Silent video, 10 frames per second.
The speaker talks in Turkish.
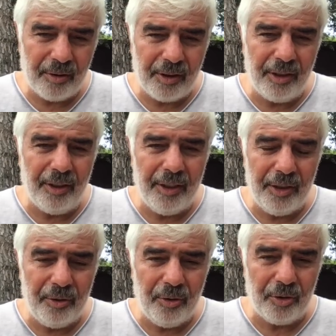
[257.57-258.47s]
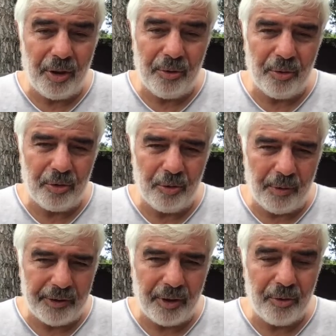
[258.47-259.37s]
İran'a gidiyor daha doğrusu
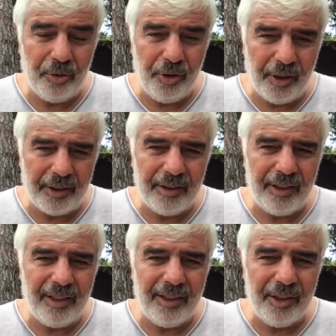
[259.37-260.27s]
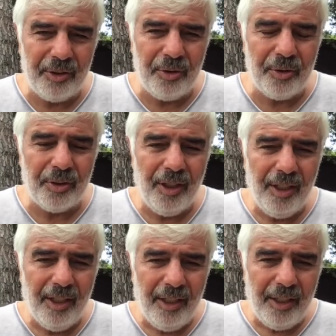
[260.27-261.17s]
pazar günü yarın İran'a gidiyor.
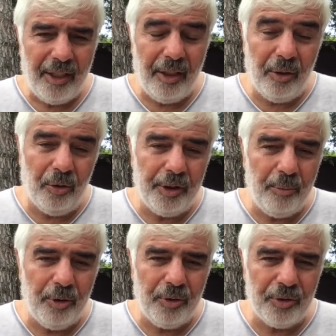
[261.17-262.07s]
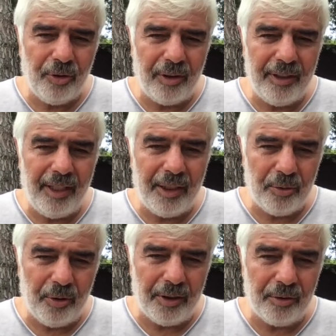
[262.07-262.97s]
Ee, ondan bir gün sonra da
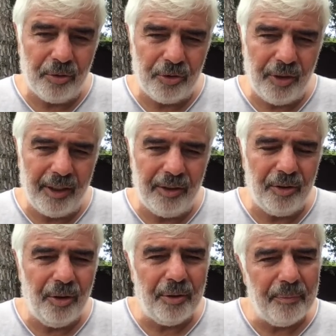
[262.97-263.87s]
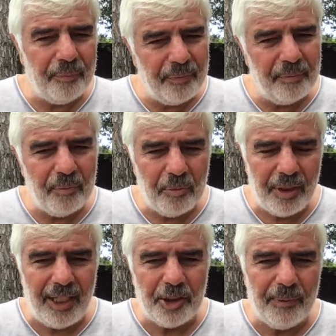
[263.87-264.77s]
Erdoğan Rusya'ya gidiyor.
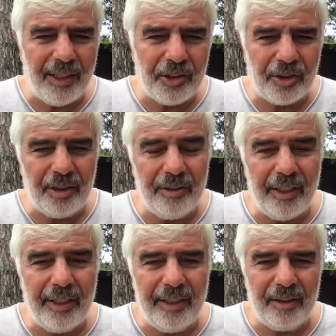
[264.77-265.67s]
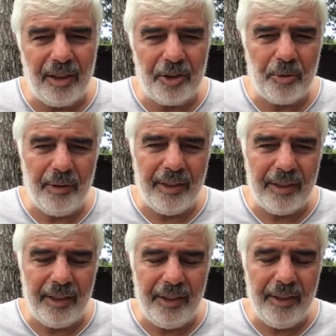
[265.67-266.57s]
Gelişmeler ışığında yeni tartışmalar,
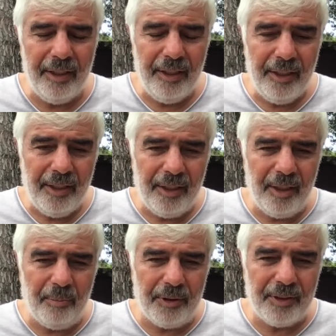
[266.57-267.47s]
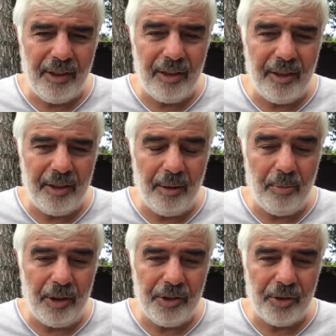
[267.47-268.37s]
yeni e, pazarlıklar
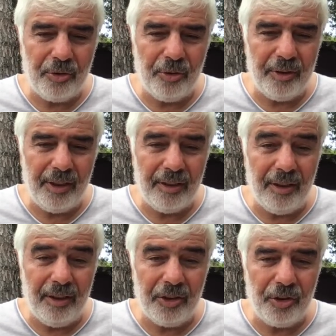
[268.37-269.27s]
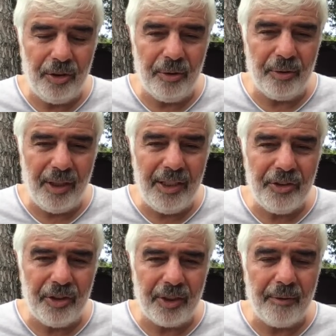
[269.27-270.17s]
yapılacak çok net anlaşılıyor.
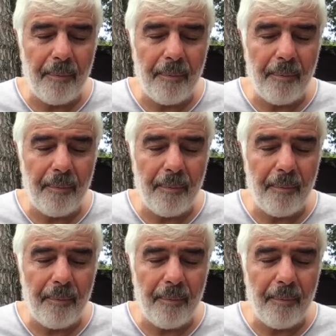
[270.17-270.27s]
Ancak